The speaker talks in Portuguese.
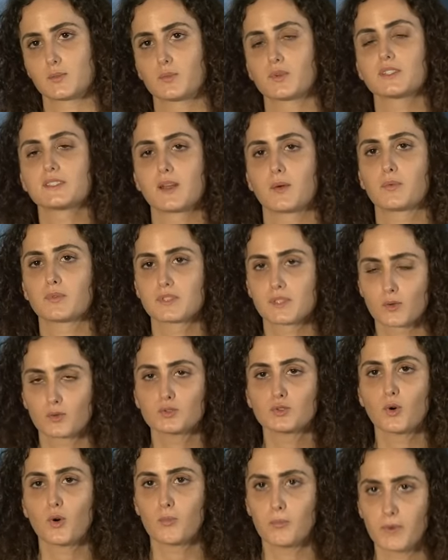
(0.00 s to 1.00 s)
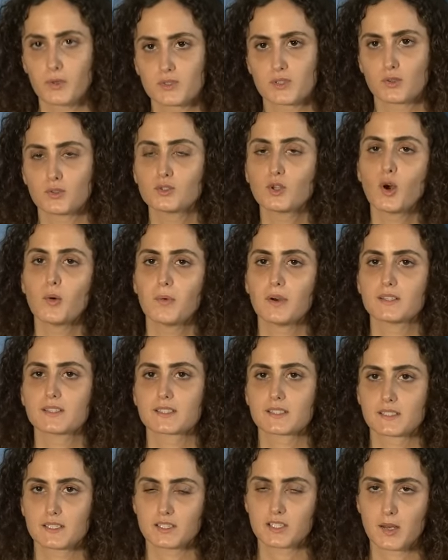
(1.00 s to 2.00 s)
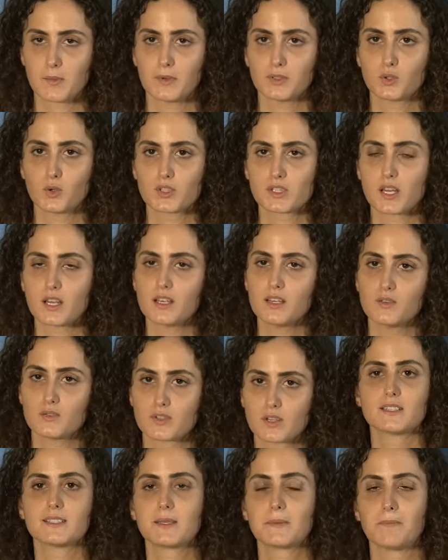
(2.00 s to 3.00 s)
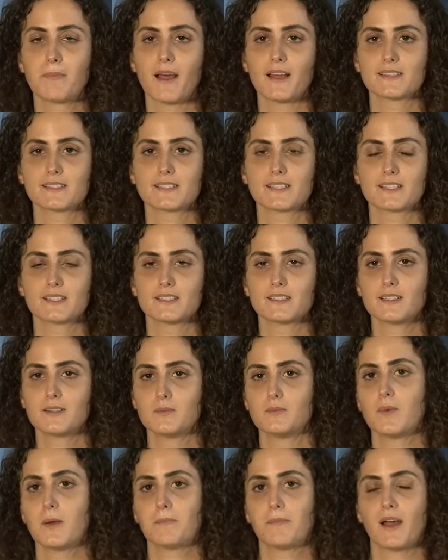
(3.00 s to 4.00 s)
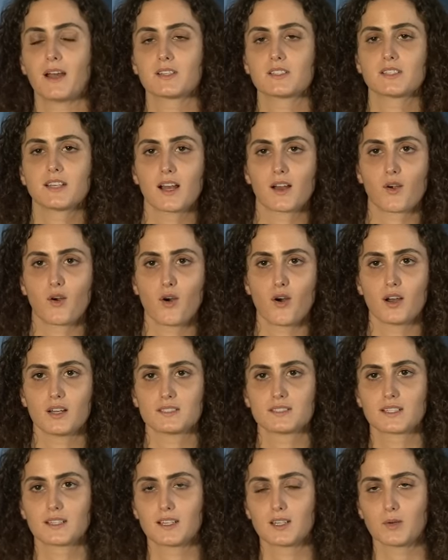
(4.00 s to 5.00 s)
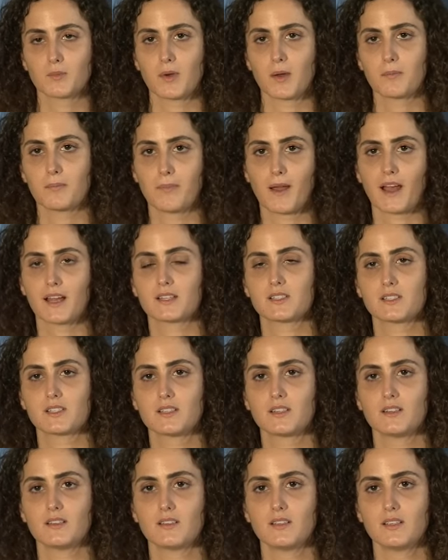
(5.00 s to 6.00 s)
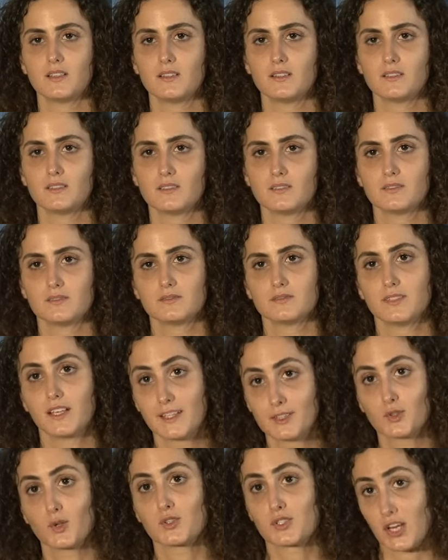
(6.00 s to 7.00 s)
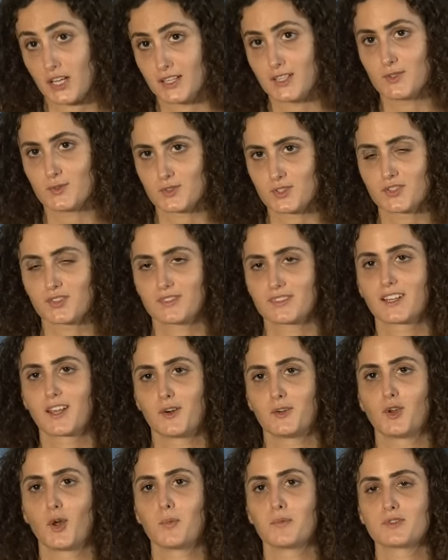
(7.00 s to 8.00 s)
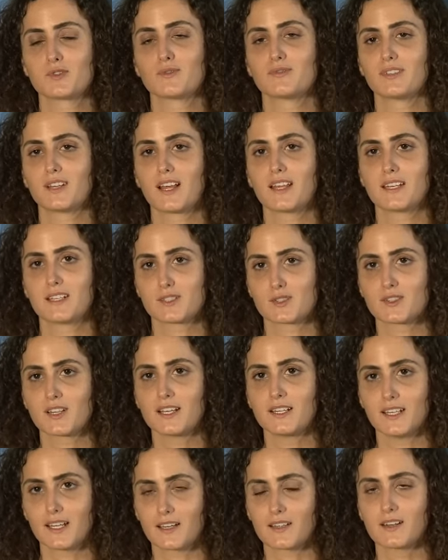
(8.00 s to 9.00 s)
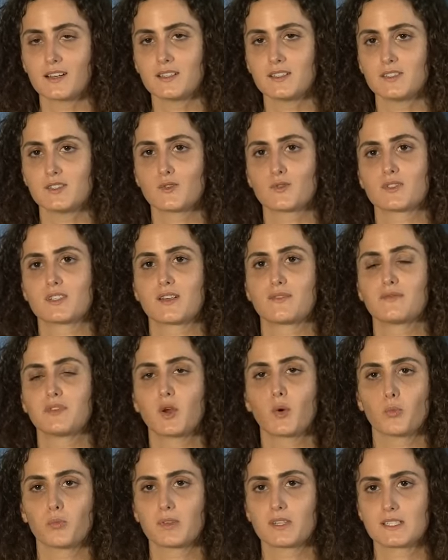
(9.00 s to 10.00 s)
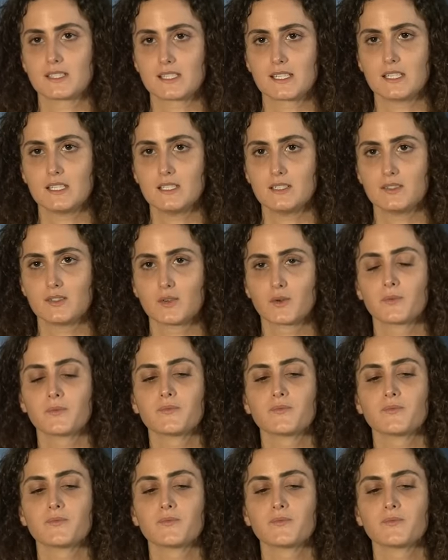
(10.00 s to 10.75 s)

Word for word: Por exemplo, o segundo, meu segundo romance, que se chama Dois Rios, que se passa uma parte na Córcega e uma parte em, em Dois Rios, que é o nome de um vilarejo na Ilha Grande, onde havia um presídio.